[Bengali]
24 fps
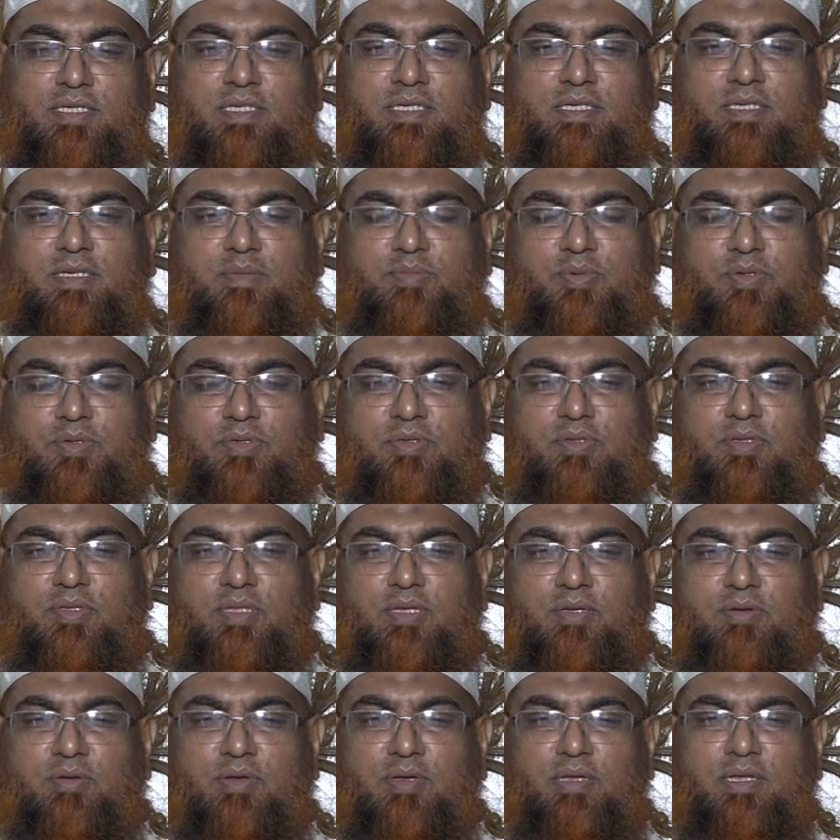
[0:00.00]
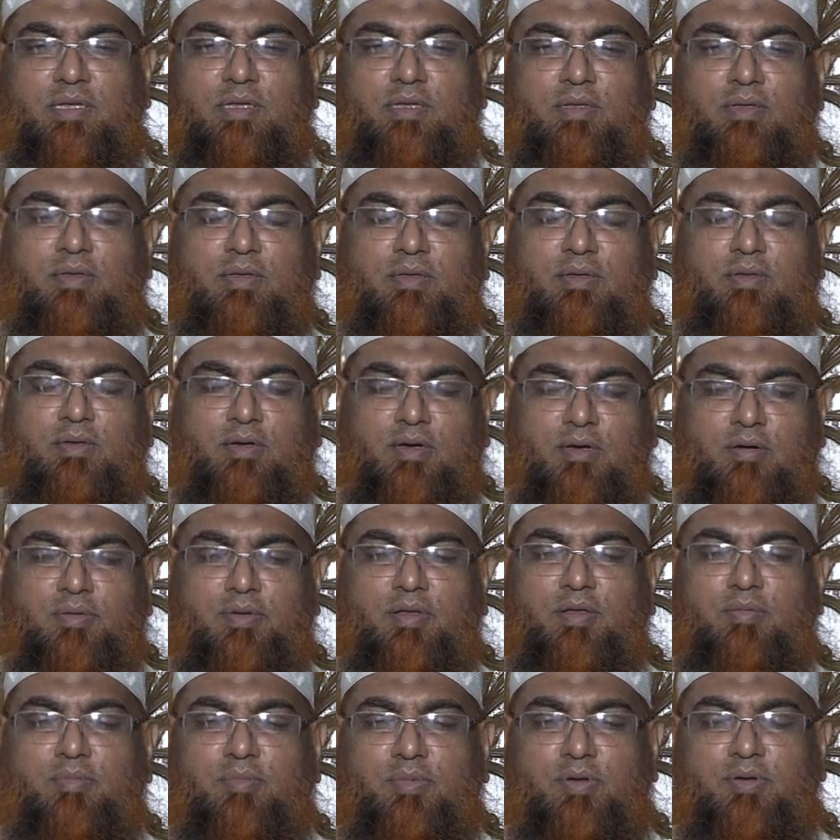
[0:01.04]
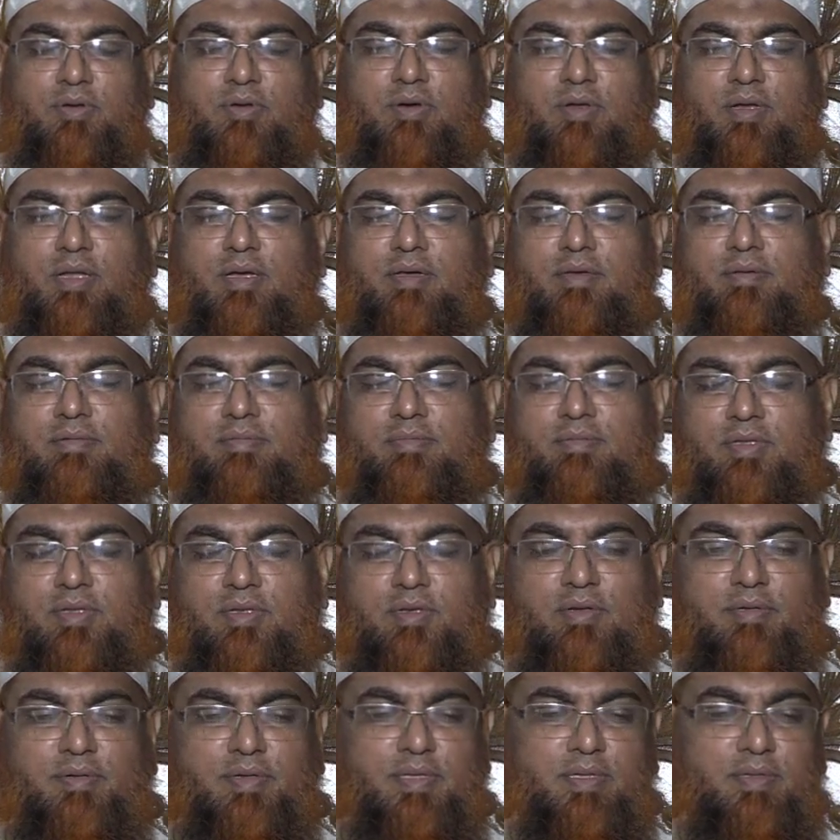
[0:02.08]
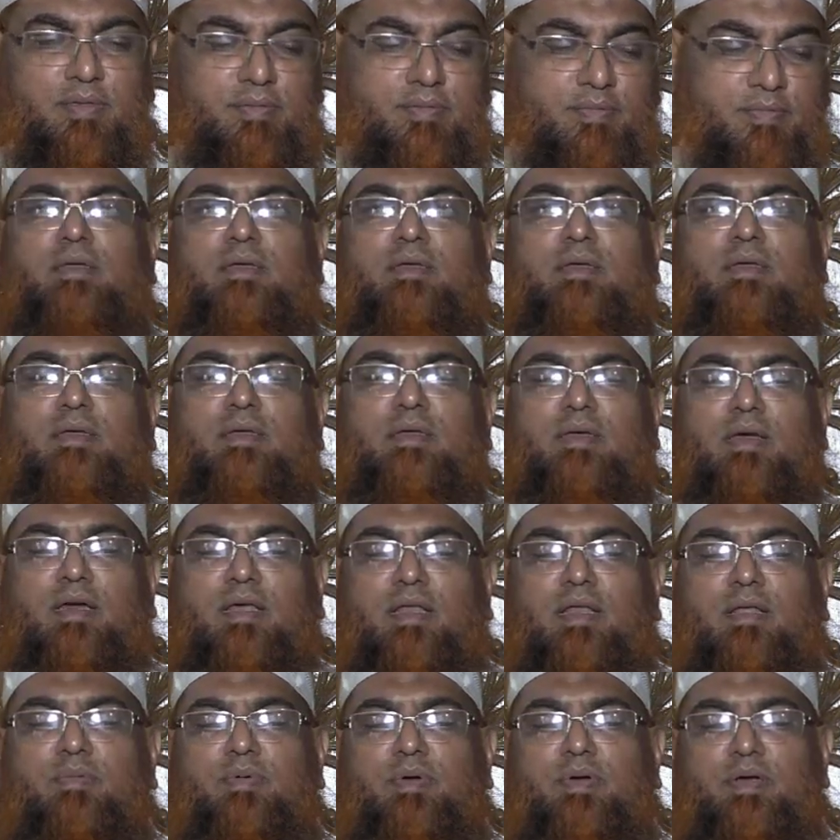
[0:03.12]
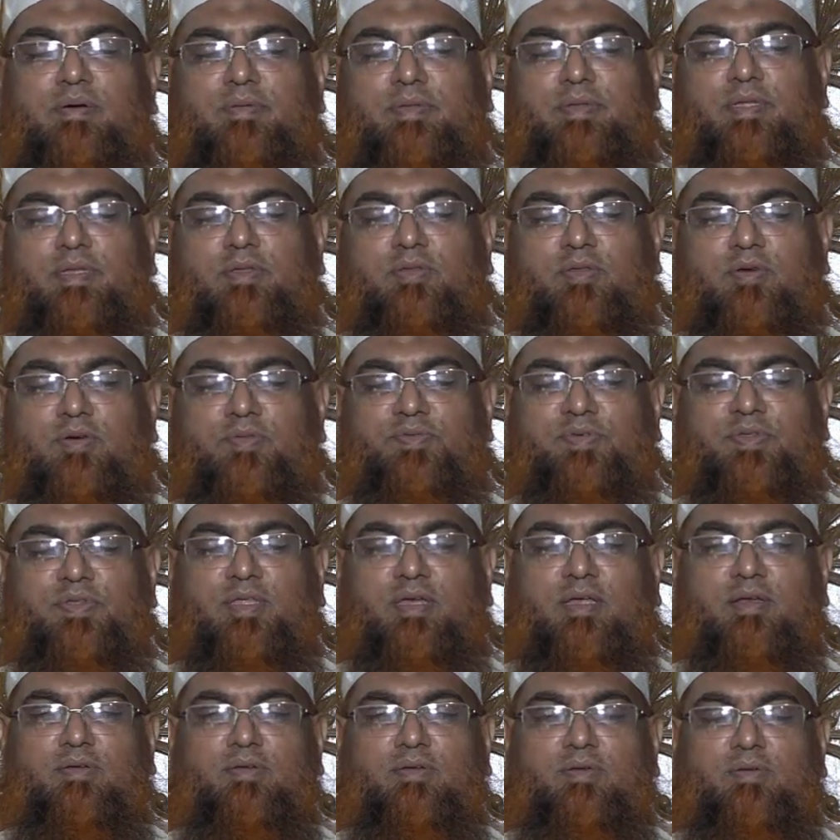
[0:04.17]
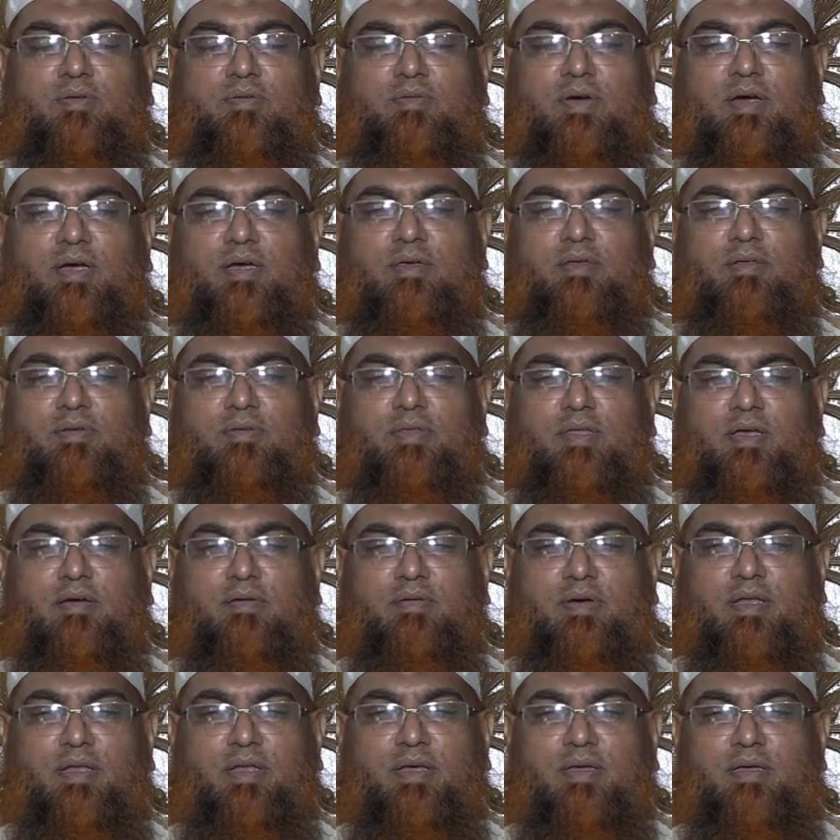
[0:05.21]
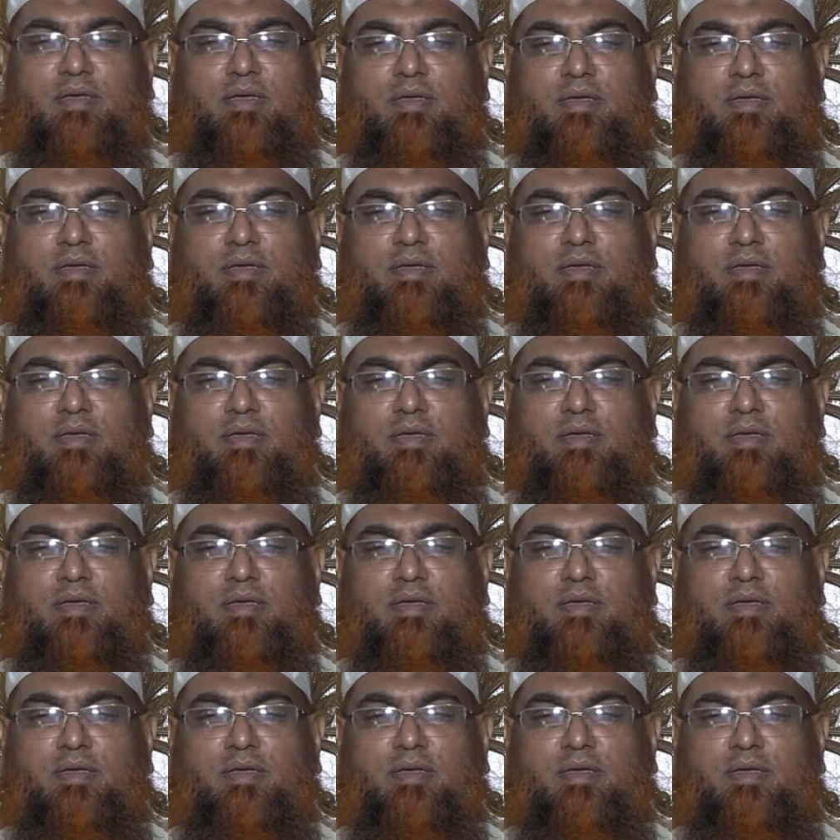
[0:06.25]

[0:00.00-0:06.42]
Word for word: আছে সেই পদ্ধতিগুলি অবলম্বন করা ধন্যবাদ আল্লাহ পাক আমাদের তৌফিক দান করুন ও আখিরুদ্দ আওয়ানা